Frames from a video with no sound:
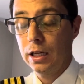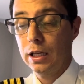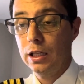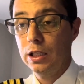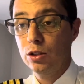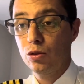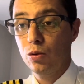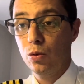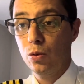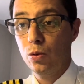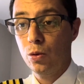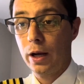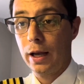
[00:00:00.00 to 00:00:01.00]

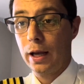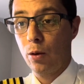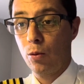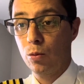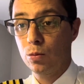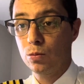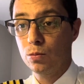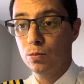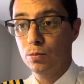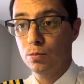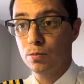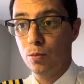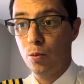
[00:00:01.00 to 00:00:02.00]
Isso é
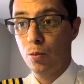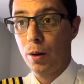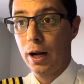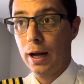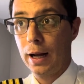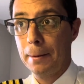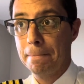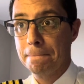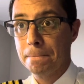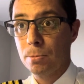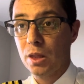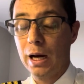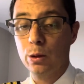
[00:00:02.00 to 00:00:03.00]
um, uma
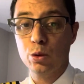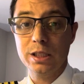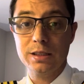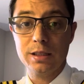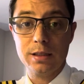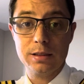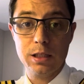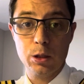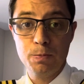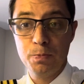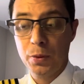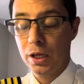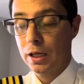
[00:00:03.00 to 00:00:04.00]
autorização
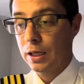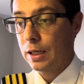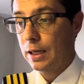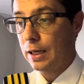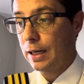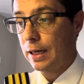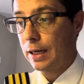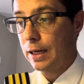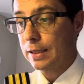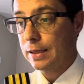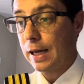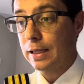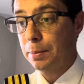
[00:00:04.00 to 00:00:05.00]

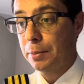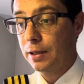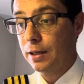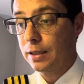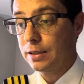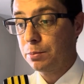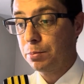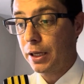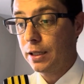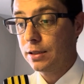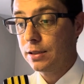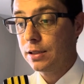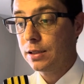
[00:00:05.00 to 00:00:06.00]
uh, dada pelas
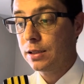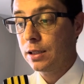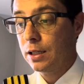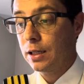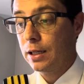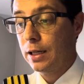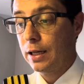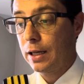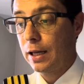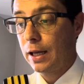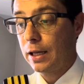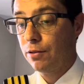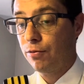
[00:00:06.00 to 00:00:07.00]
empresas
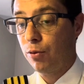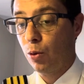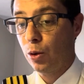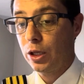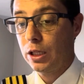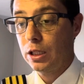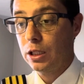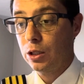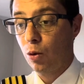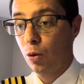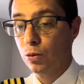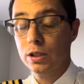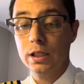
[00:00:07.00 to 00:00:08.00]
é, que foi
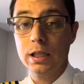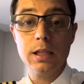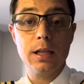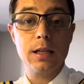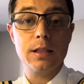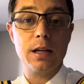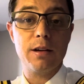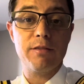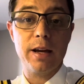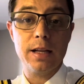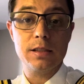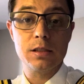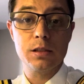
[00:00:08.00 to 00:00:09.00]
conseguida
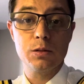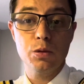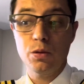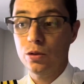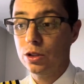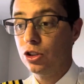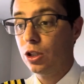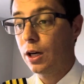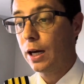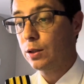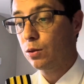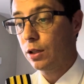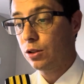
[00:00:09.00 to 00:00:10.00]
através do
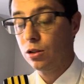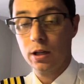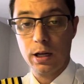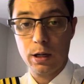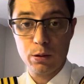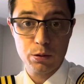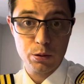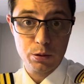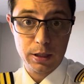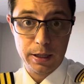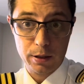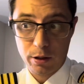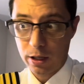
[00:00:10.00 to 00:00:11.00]
Sindicato Nacional dos
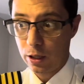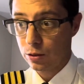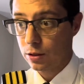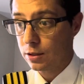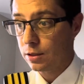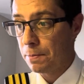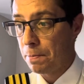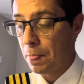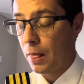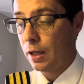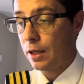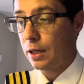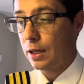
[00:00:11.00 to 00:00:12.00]
Aeronautas.
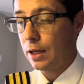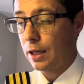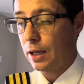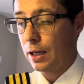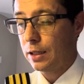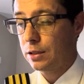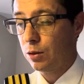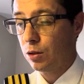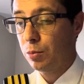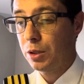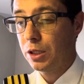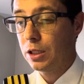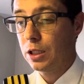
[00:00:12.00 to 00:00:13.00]
É, se eu não
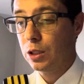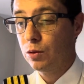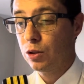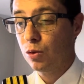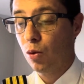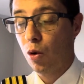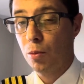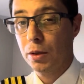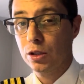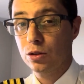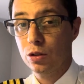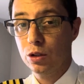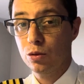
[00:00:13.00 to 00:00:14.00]
me engano, isso
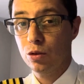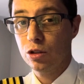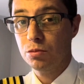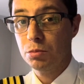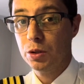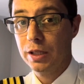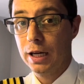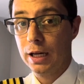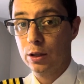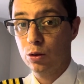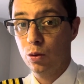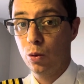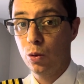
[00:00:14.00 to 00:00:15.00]
começou em
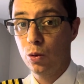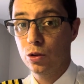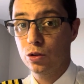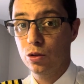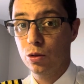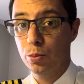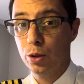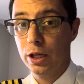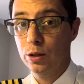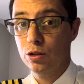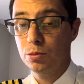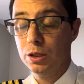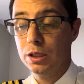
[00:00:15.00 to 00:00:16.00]
2014 ou por aí,
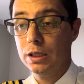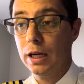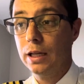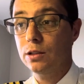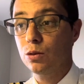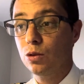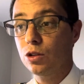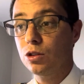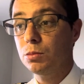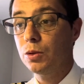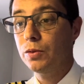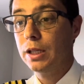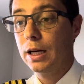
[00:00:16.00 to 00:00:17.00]
2013 ou
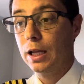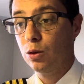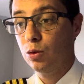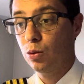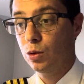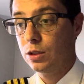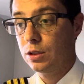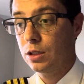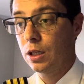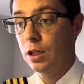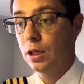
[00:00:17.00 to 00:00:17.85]
2014.